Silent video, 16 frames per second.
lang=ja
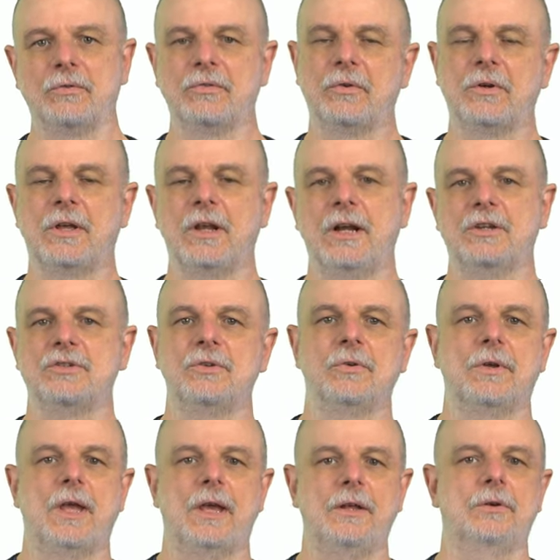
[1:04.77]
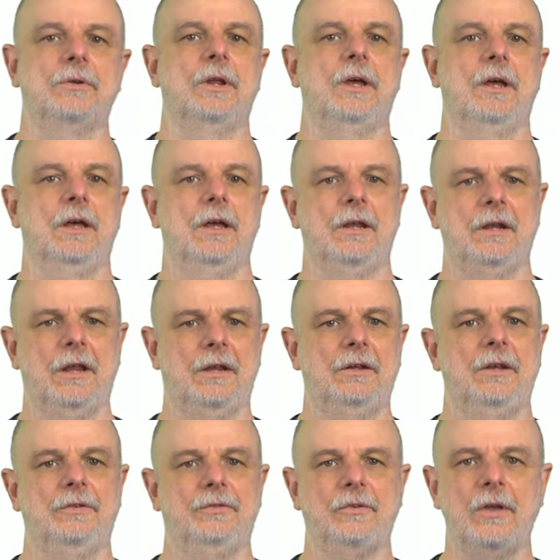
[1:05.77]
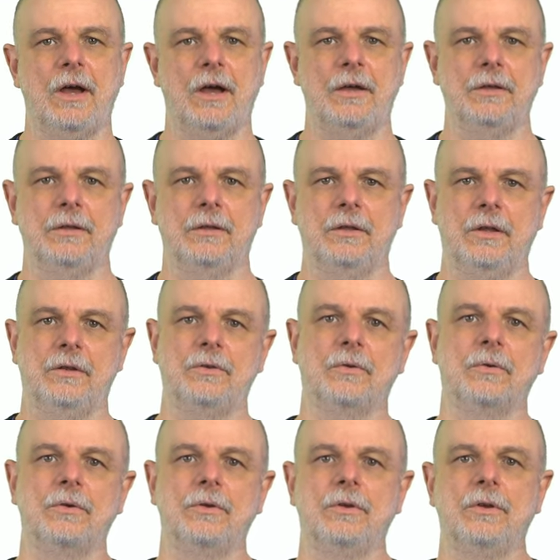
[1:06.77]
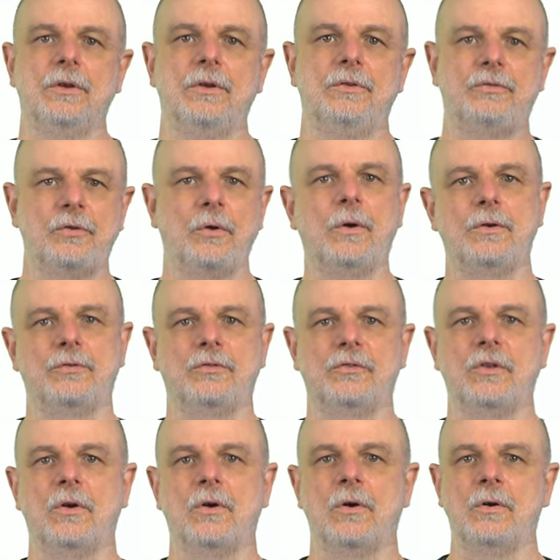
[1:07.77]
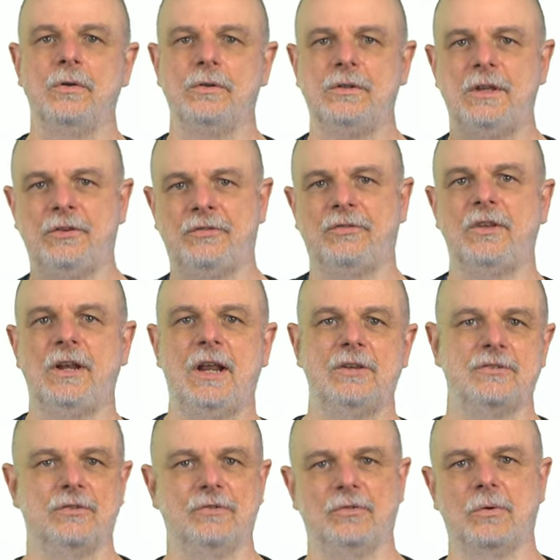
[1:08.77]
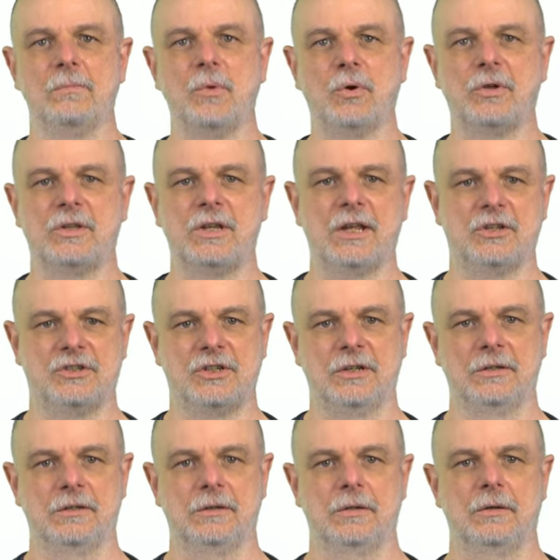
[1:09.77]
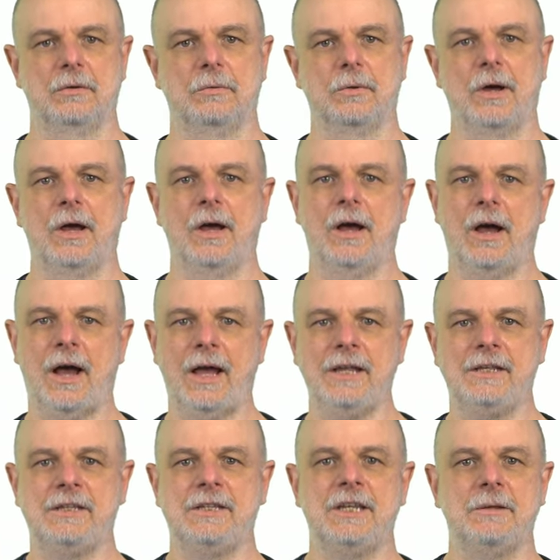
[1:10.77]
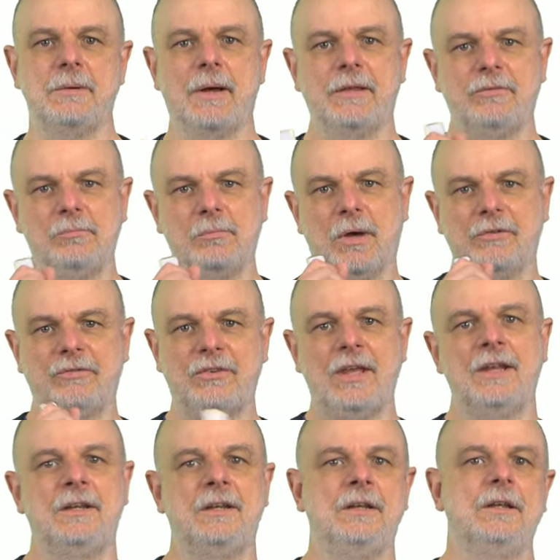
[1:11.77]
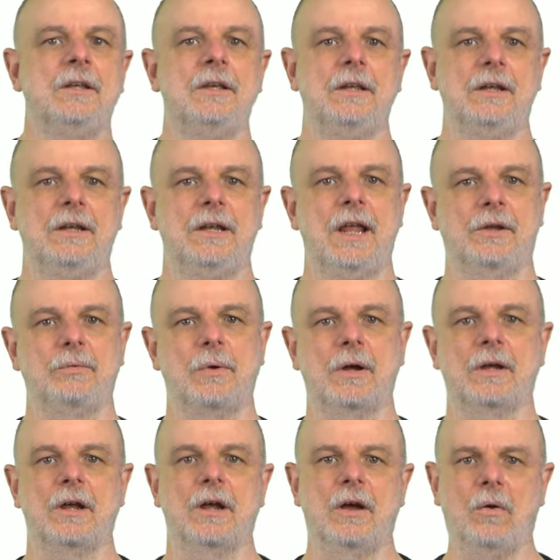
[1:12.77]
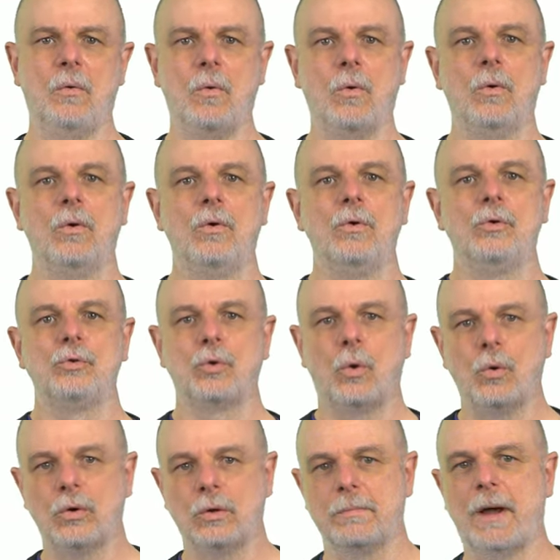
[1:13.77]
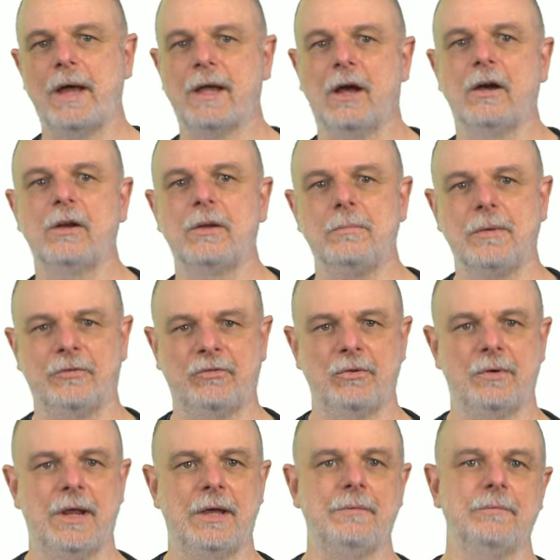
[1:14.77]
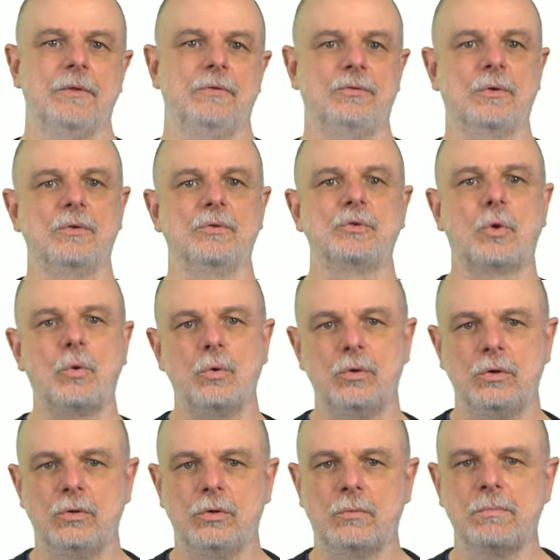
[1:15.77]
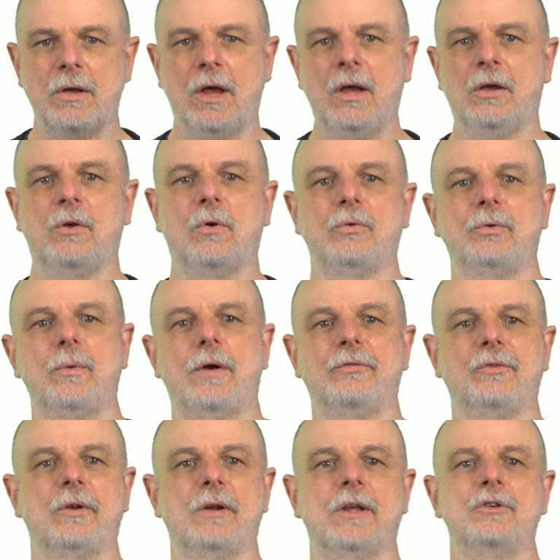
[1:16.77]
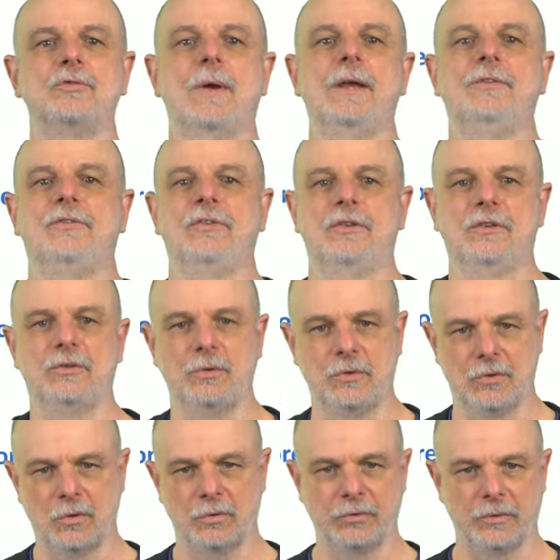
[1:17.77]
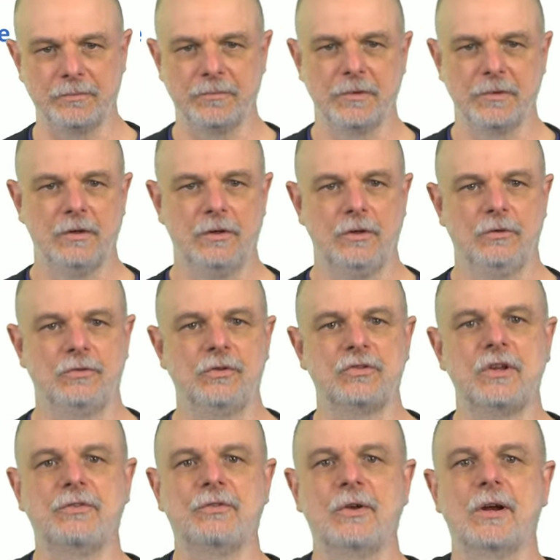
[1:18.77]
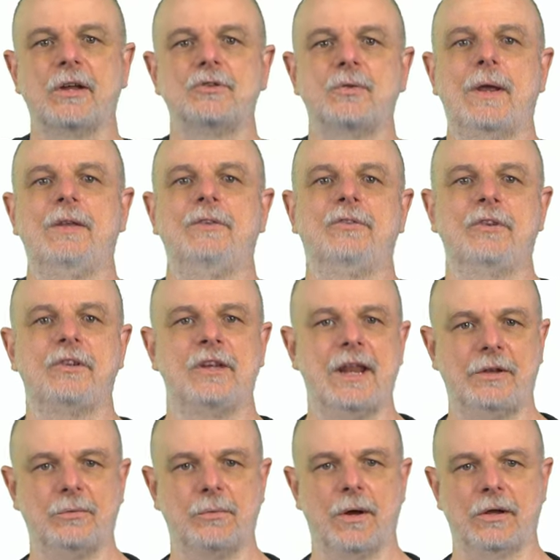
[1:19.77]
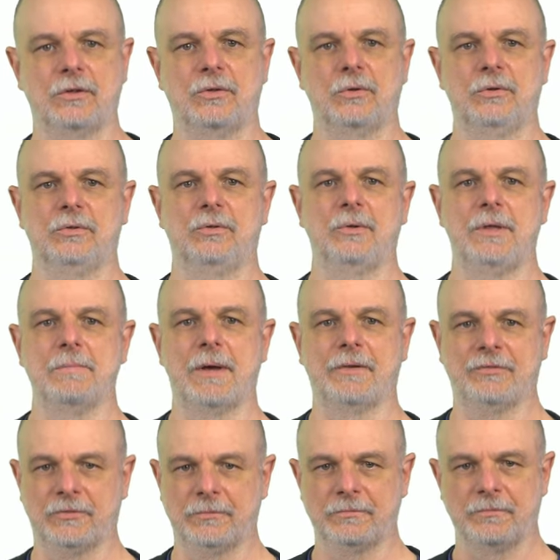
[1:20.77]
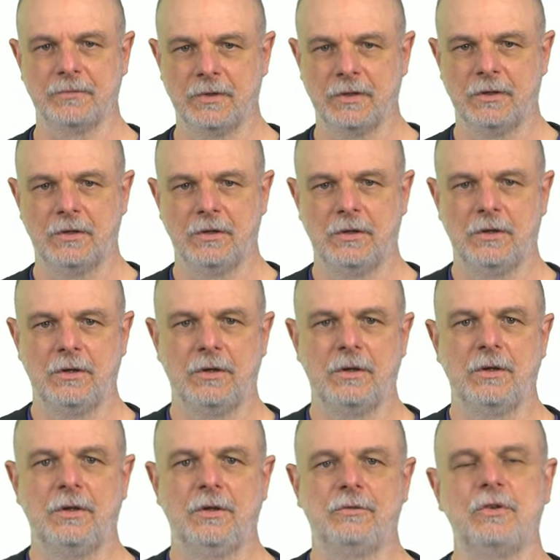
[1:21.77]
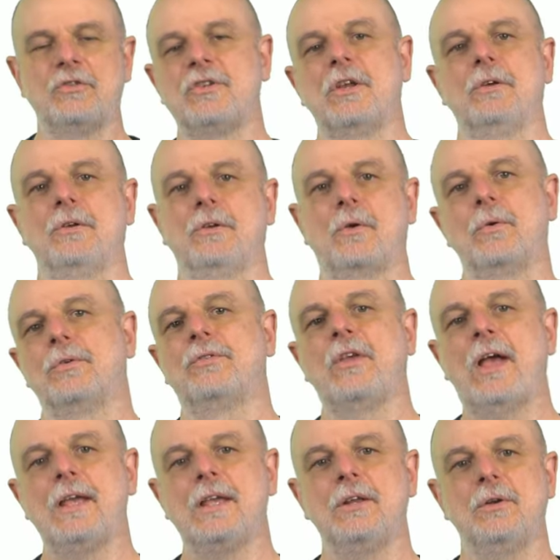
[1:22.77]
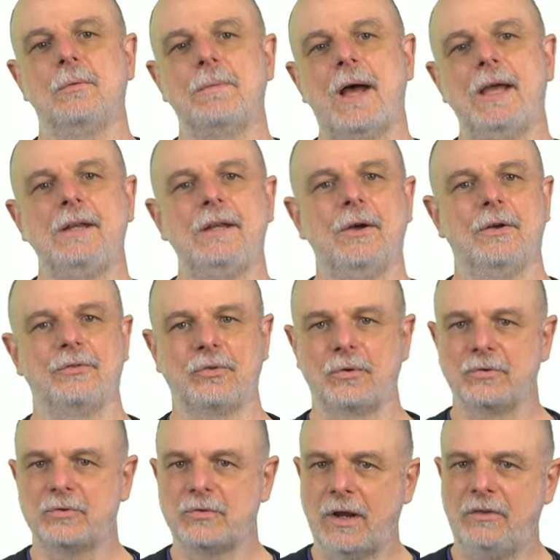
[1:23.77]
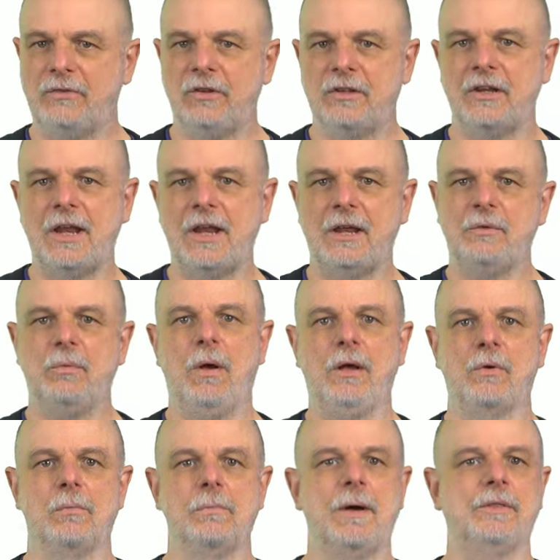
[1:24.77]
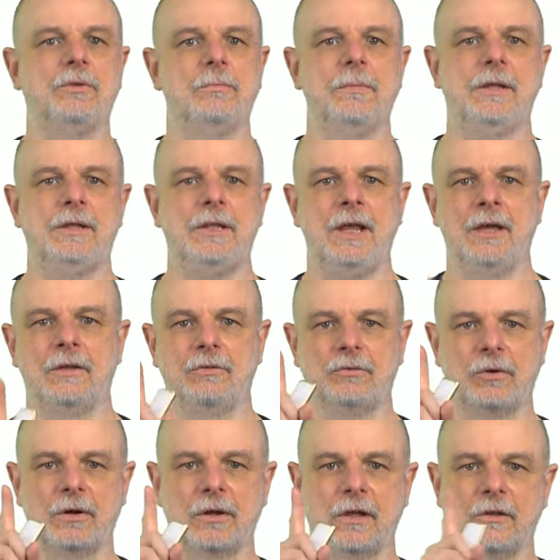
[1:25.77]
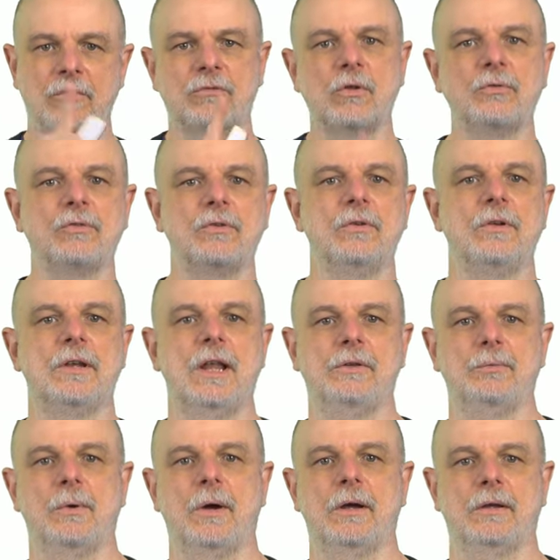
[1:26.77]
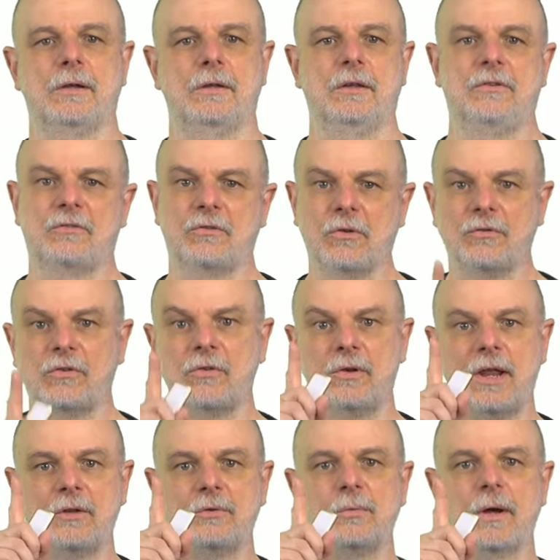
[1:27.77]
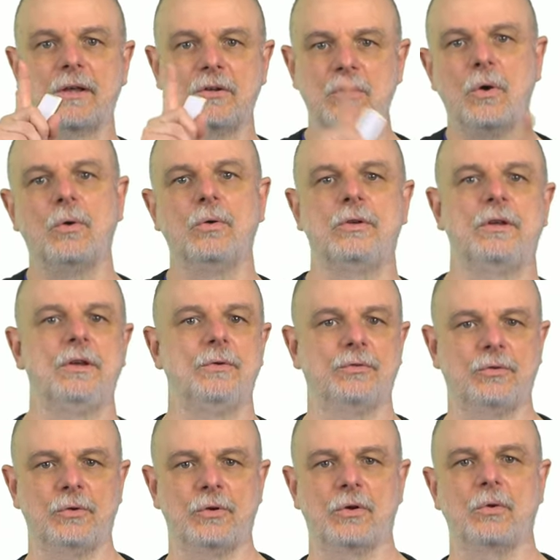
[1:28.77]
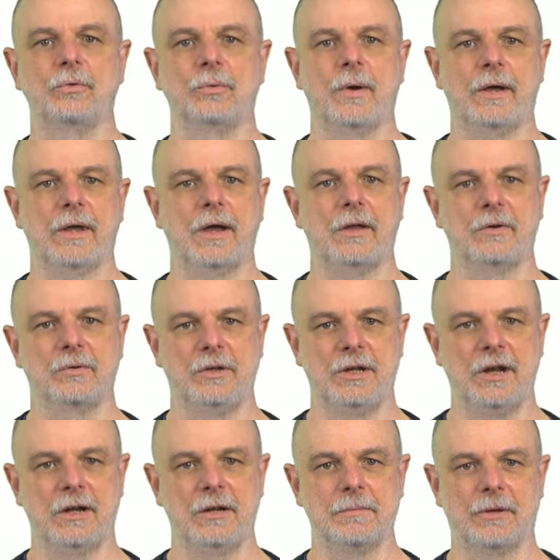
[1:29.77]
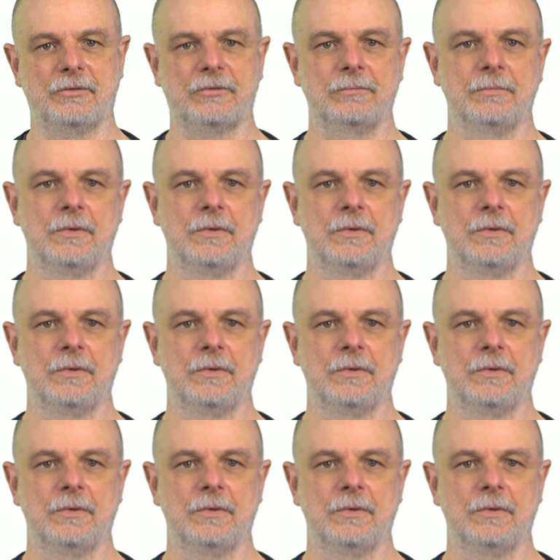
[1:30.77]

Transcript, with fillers: そのコネクションの経路ななんですが、えっと、ソースとデスティネーション、その目的地は入ってはませんネットワークを通る場合がありますよね。その通ることはそれがトランジットということ。そしてそれがトランジットネットワークとと言います。そしてこの再起の場合にはそのトランジットネットワークをまとめてそれが一つのネットワーク一つのネットワークノードにすることは可能になります。